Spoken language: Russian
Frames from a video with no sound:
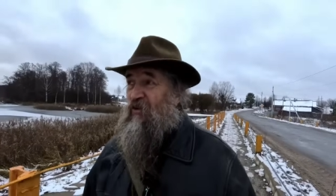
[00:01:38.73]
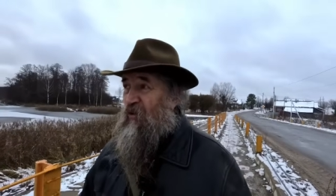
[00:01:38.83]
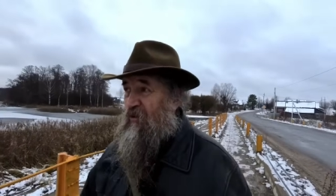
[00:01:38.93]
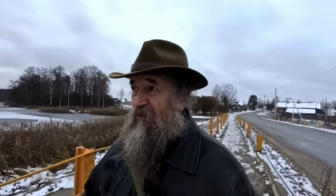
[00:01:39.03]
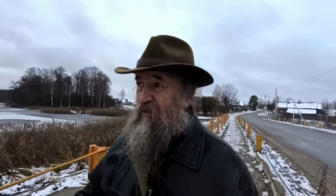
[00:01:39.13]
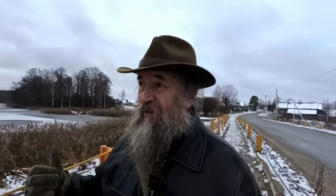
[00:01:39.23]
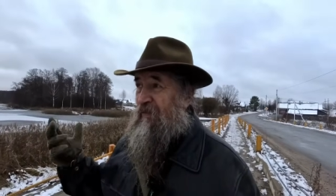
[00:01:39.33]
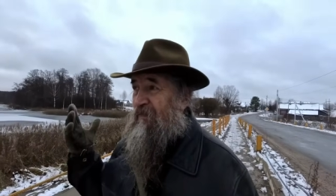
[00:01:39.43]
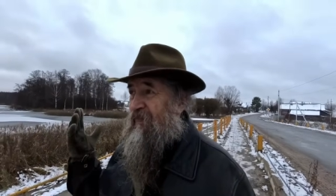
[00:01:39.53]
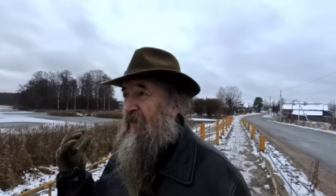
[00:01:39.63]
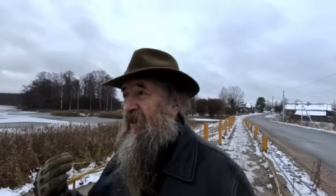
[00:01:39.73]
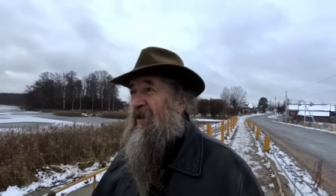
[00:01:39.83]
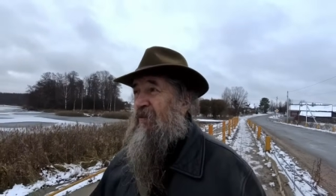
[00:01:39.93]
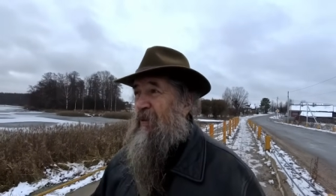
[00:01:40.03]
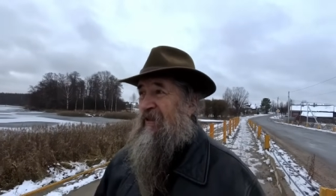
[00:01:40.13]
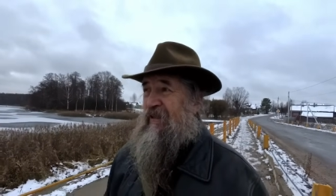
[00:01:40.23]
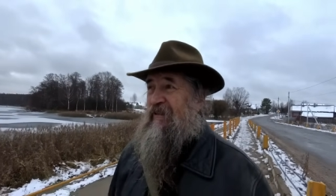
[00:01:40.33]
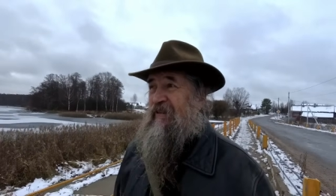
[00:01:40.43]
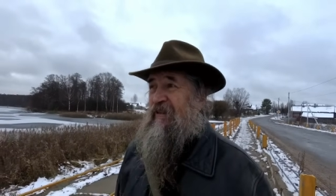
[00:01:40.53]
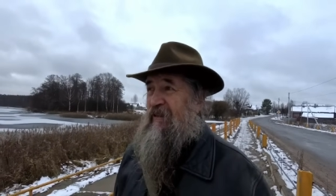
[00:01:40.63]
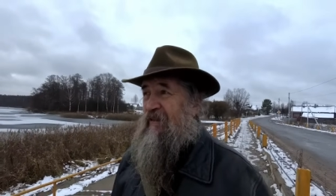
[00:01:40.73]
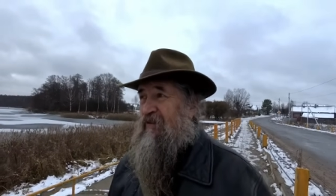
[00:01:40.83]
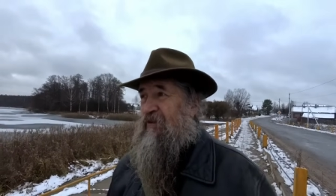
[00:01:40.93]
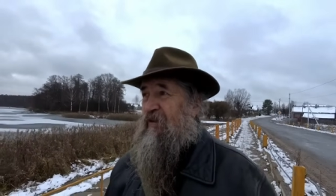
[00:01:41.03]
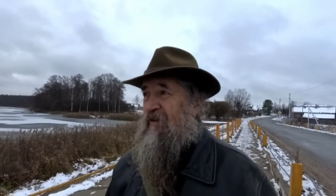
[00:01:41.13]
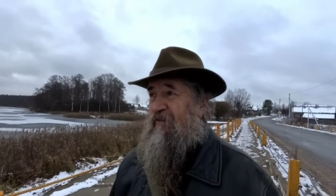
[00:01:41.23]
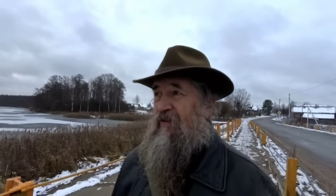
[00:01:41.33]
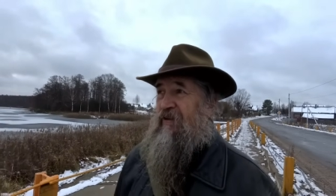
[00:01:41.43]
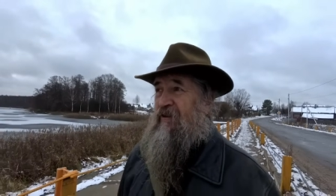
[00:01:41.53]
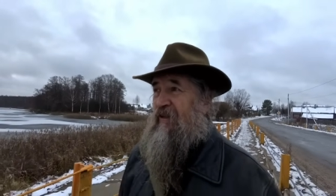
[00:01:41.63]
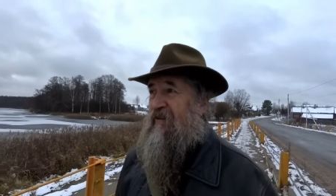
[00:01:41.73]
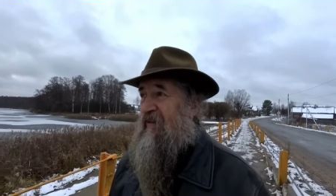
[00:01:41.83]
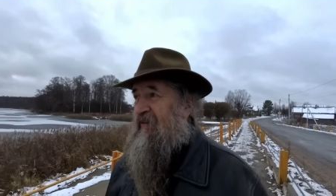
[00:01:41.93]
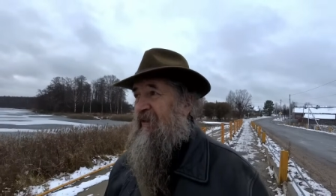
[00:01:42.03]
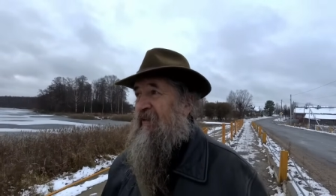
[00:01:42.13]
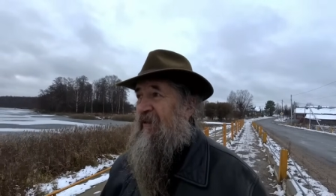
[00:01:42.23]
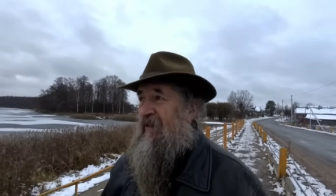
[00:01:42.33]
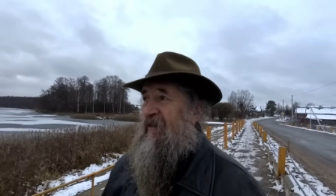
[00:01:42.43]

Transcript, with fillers: к городу. Присоединили эту деревню когда-то.